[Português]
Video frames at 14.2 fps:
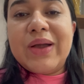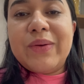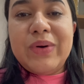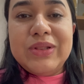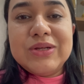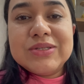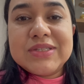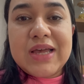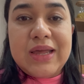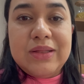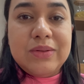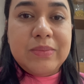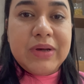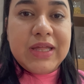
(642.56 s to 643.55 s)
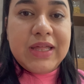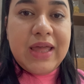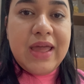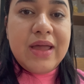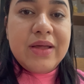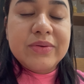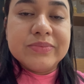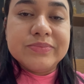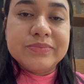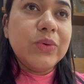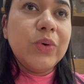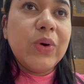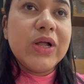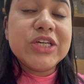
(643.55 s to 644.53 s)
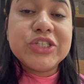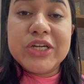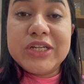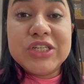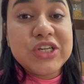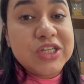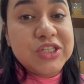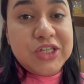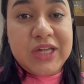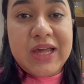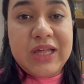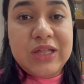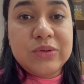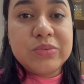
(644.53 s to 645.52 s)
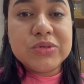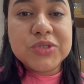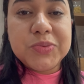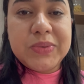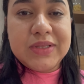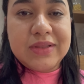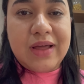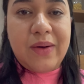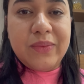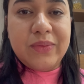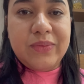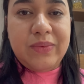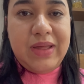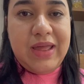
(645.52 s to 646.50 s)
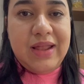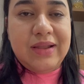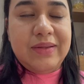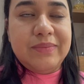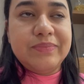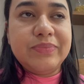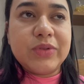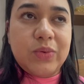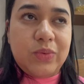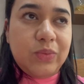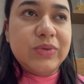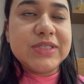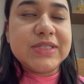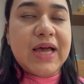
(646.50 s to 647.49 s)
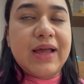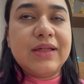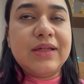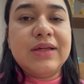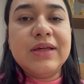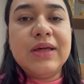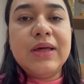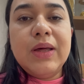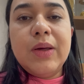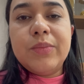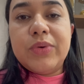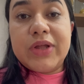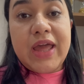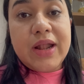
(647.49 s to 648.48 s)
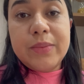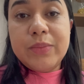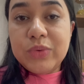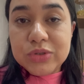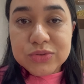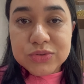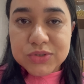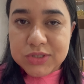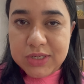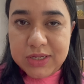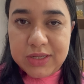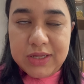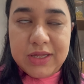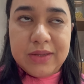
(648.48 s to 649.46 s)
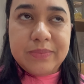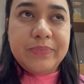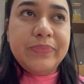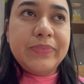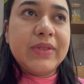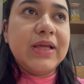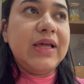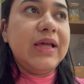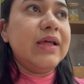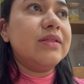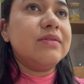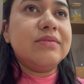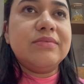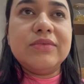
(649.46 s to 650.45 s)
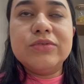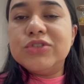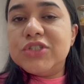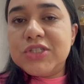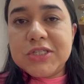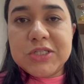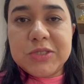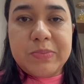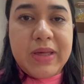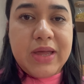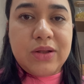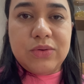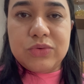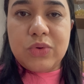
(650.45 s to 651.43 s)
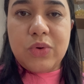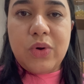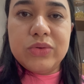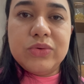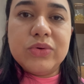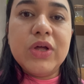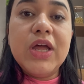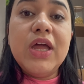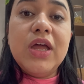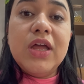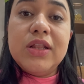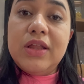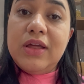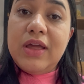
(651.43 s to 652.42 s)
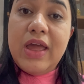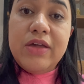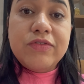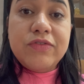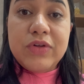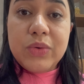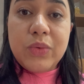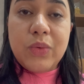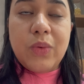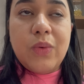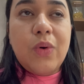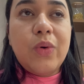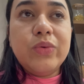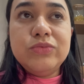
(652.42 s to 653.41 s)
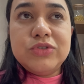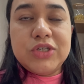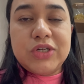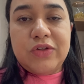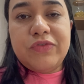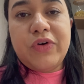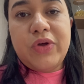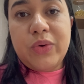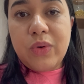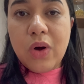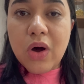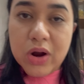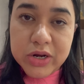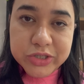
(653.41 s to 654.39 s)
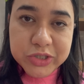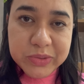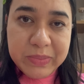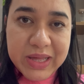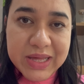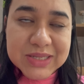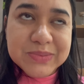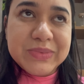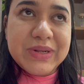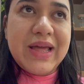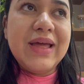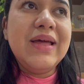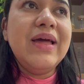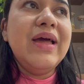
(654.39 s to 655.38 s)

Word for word: quando eu saí do banheiro, o Alexandre já tinha ido pro hospital com ele, com o Isaac, porque era muito sangue. E no desespero todo, ninguém viu onde que foi o corte mesmo, né?